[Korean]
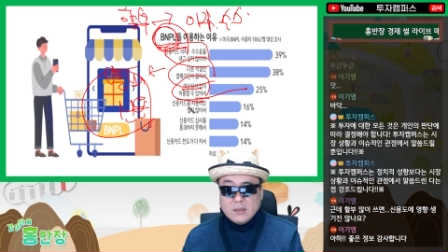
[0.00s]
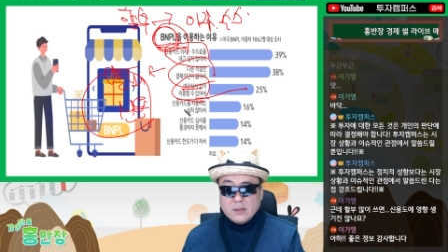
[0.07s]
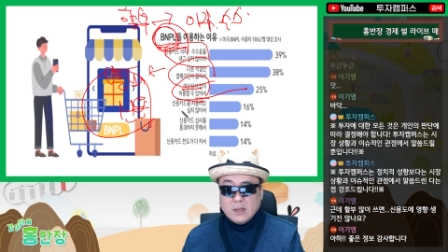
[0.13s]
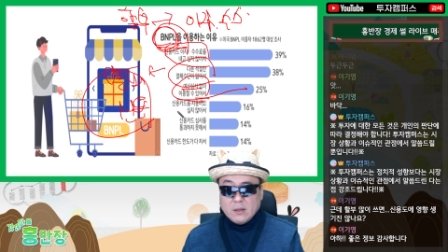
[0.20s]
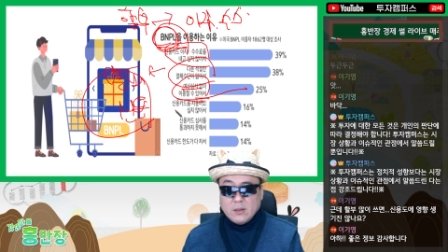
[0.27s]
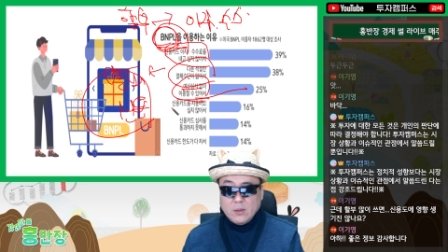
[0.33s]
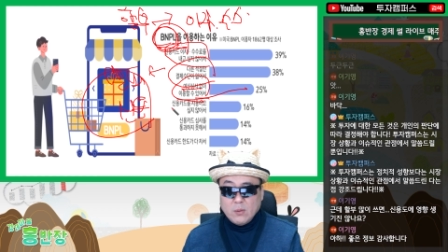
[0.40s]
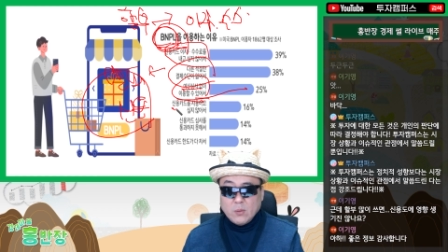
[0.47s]
자,
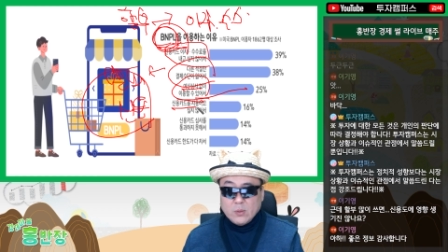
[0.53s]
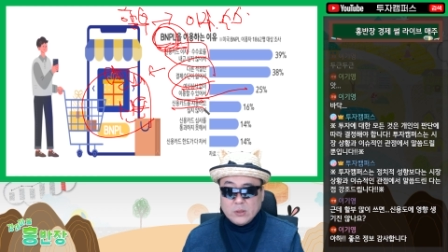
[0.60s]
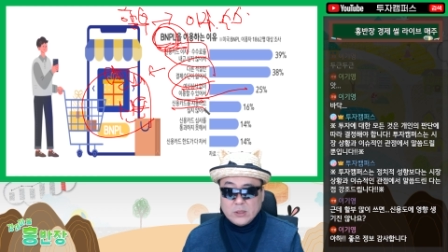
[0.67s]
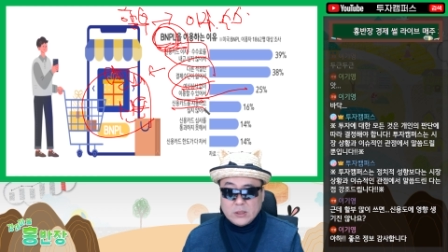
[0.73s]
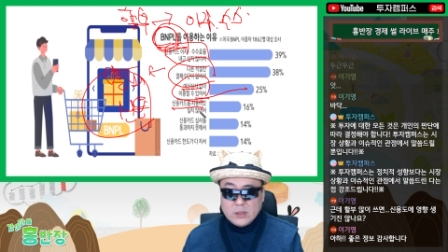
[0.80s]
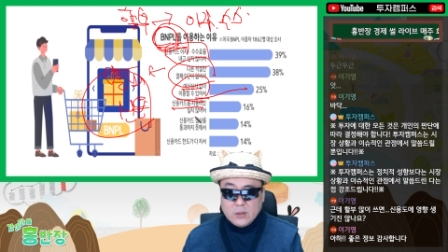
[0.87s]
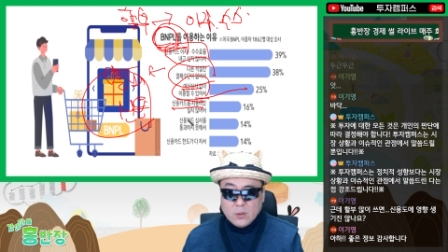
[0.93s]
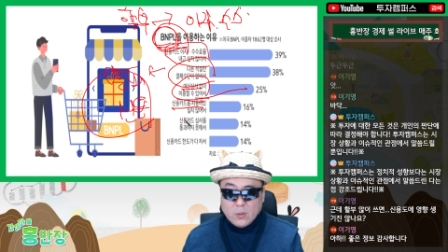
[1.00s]
그리고
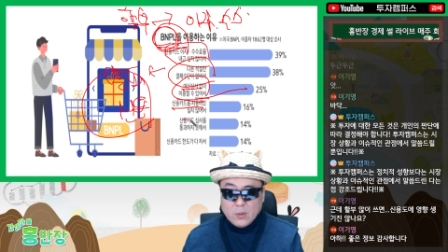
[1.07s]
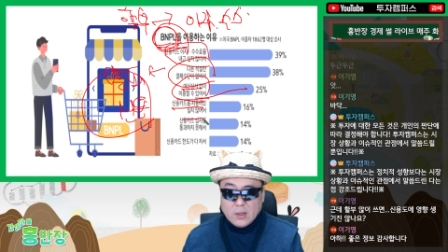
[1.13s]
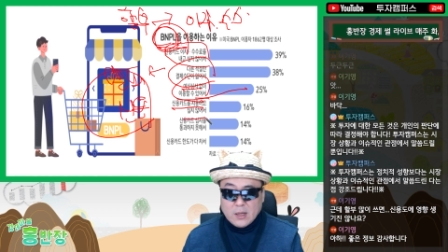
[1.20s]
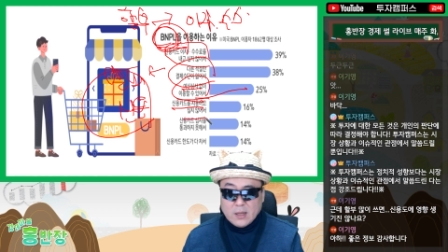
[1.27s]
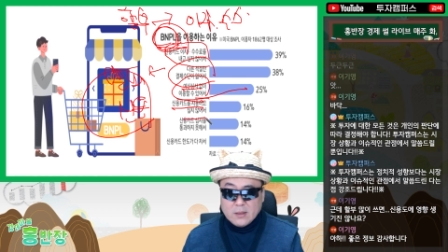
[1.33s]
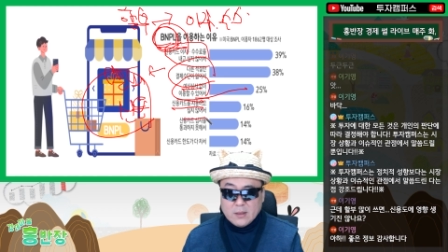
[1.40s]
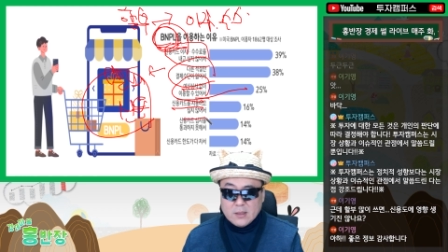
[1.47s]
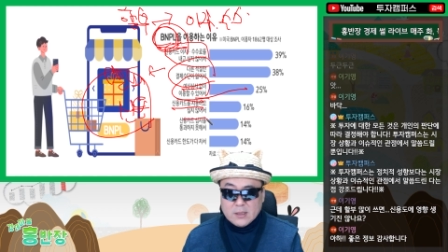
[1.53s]

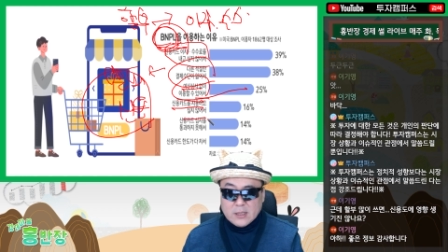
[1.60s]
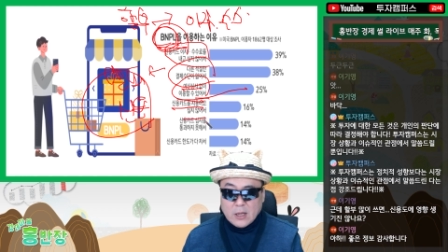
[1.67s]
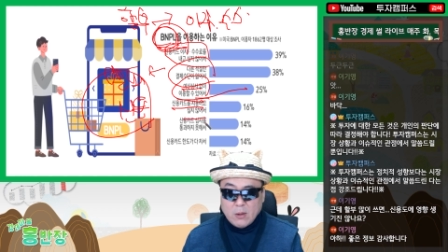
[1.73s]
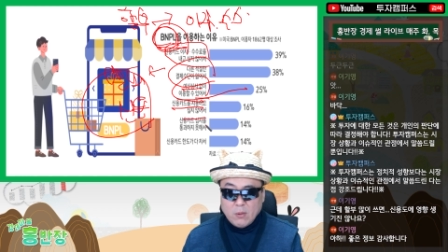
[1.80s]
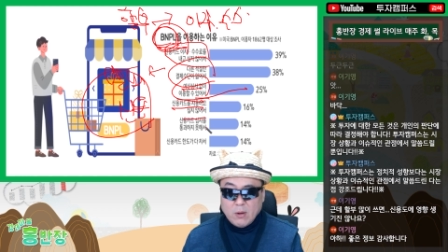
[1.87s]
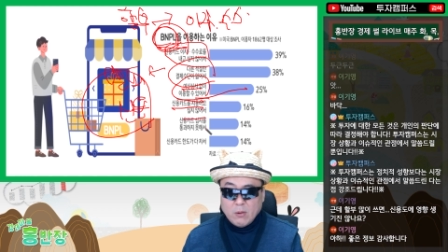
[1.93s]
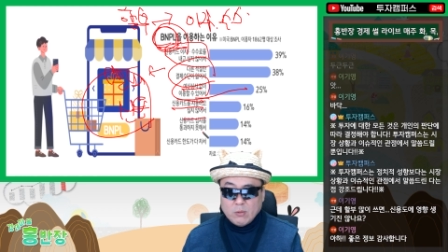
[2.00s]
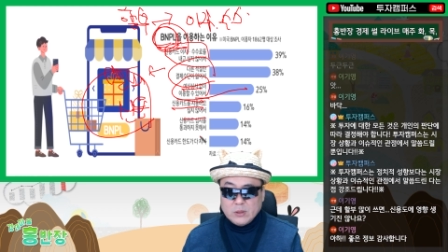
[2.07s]
신용카드를
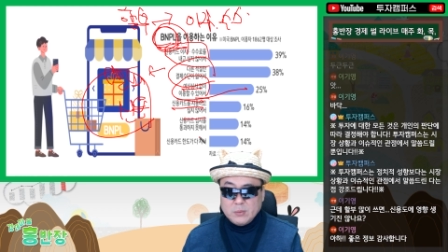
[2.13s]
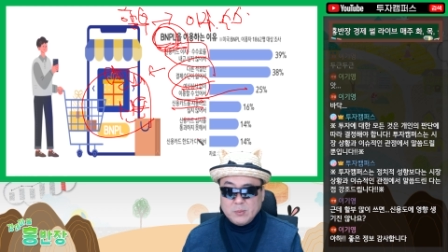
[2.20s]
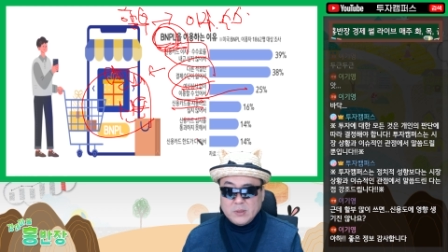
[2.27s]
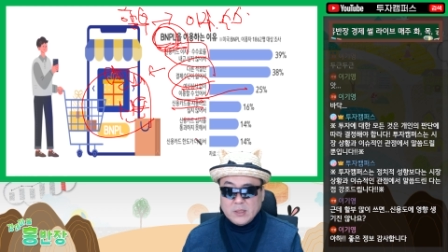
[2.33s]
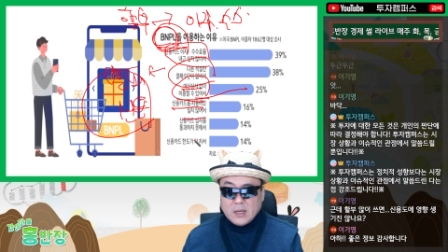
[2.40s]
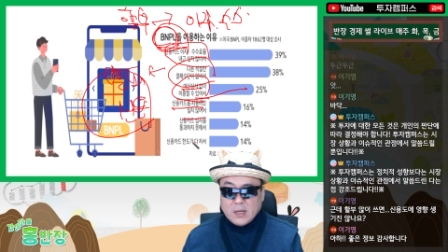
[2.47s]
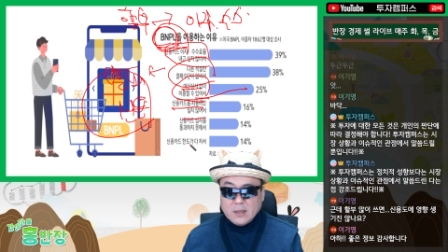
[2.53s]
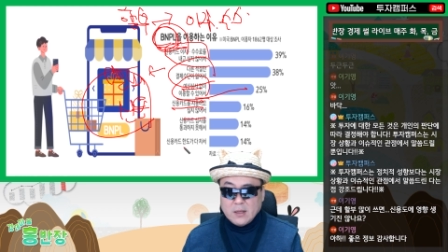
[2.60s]
사용하고
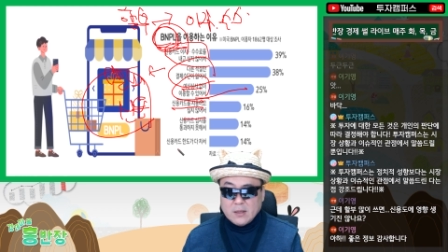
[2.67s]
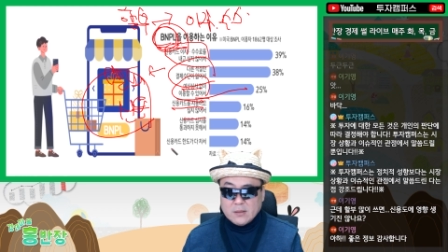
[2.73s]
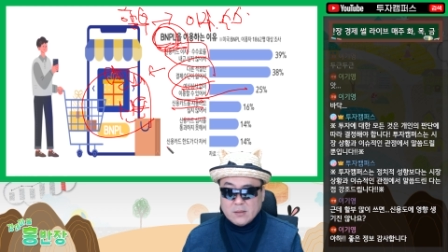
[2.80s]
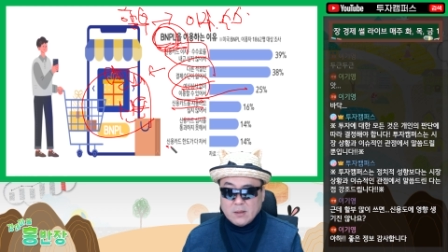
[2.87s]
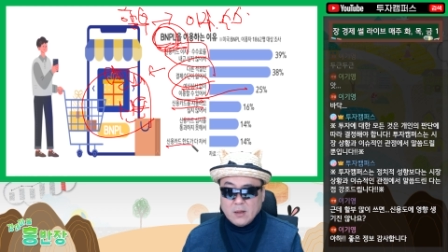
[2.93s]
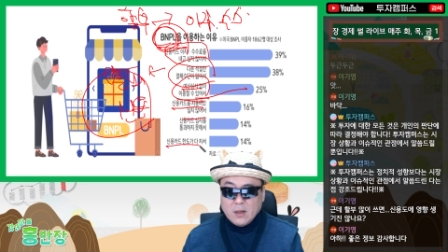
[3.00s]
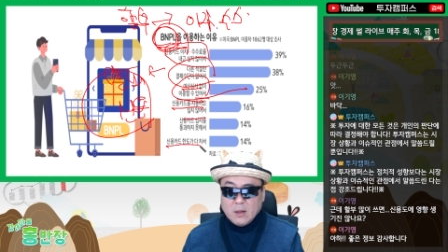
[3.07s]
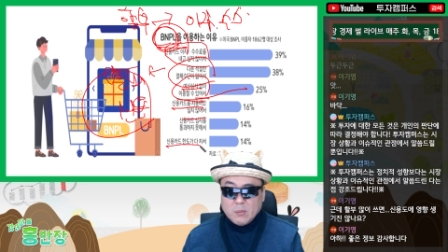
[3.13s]
싶지
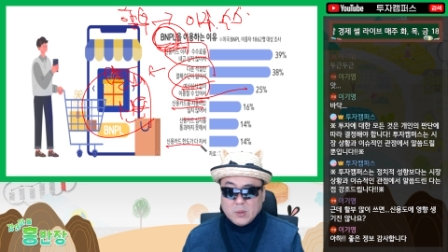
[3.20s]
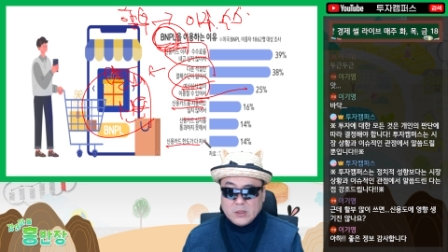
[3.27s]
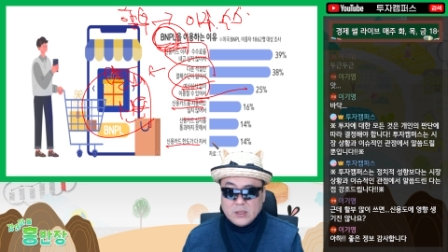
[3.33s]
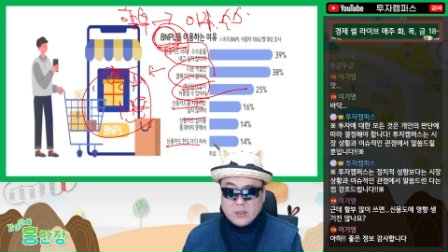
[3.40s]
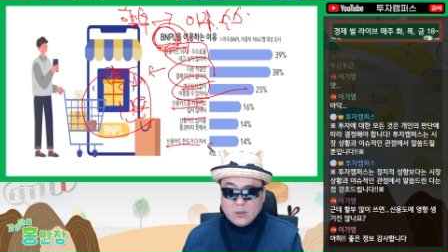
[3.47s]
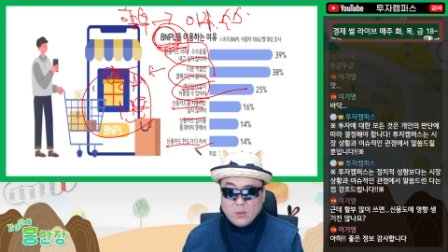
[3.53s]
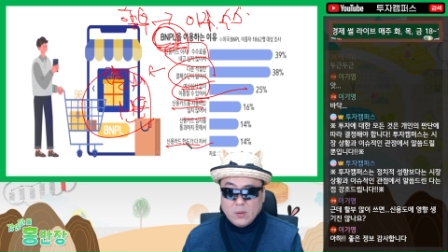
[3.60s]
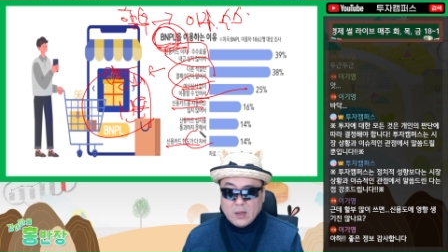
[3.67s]
않아서 뭐
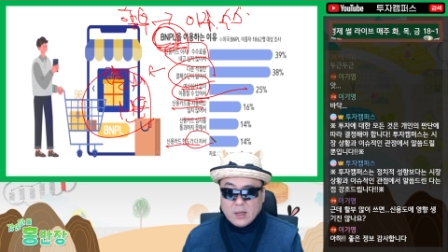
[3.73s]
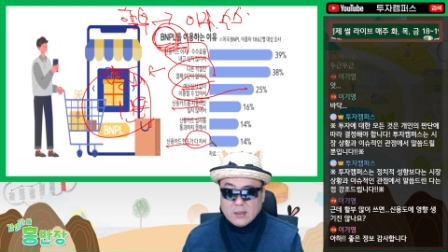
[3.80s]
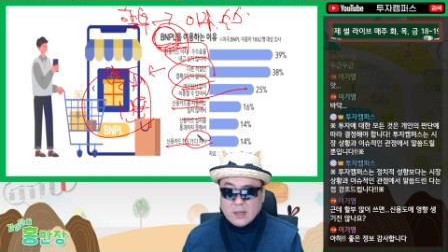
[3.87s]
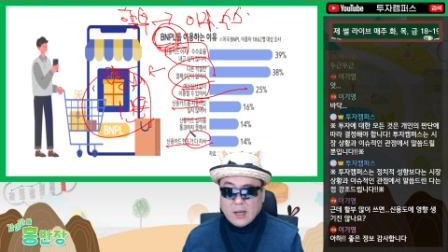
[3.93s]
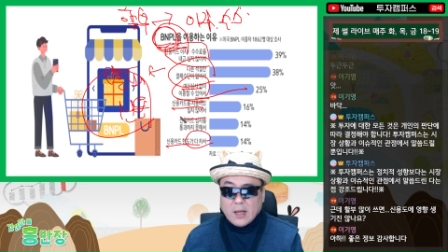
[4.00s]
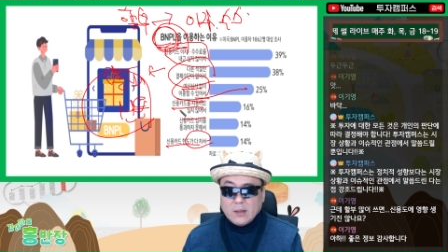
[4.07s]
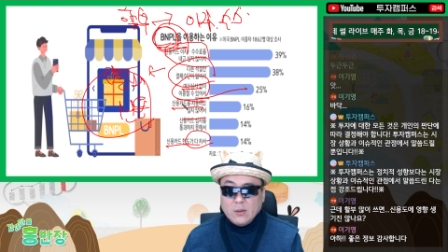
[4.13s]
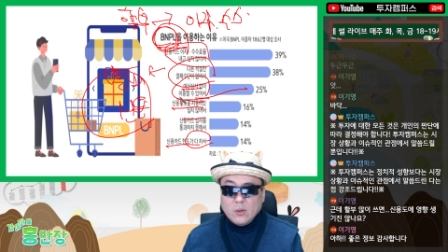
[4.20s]
신용카드
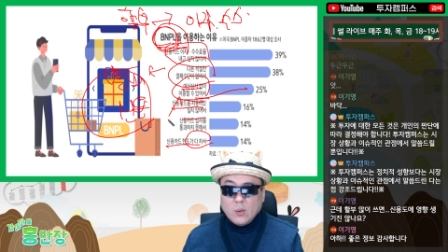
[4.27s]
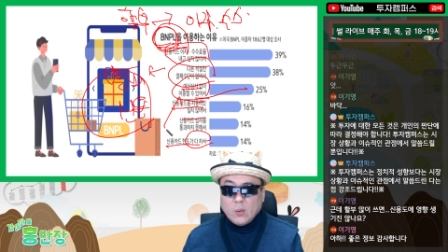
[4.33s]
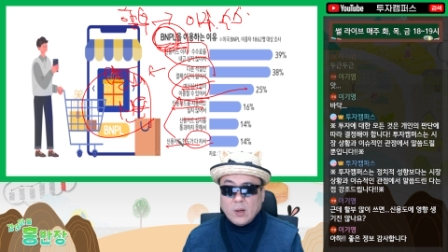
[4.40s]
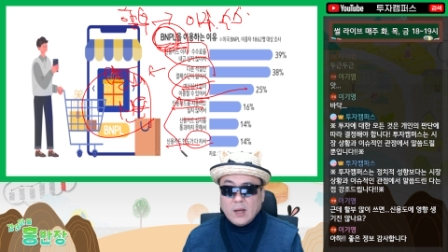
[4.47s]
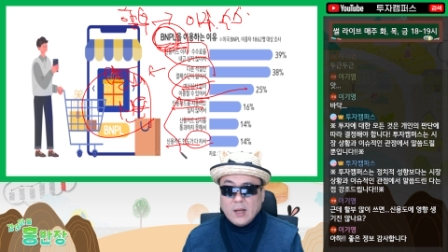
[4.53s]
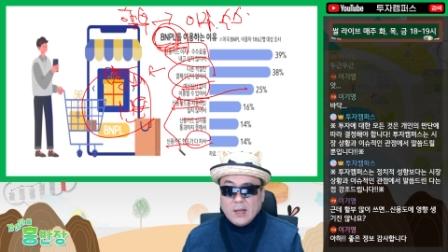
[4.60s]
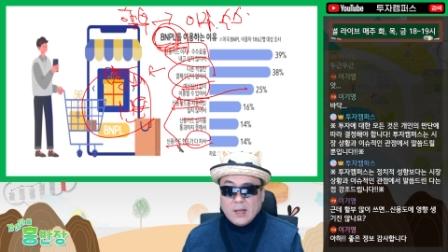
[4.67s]
한도가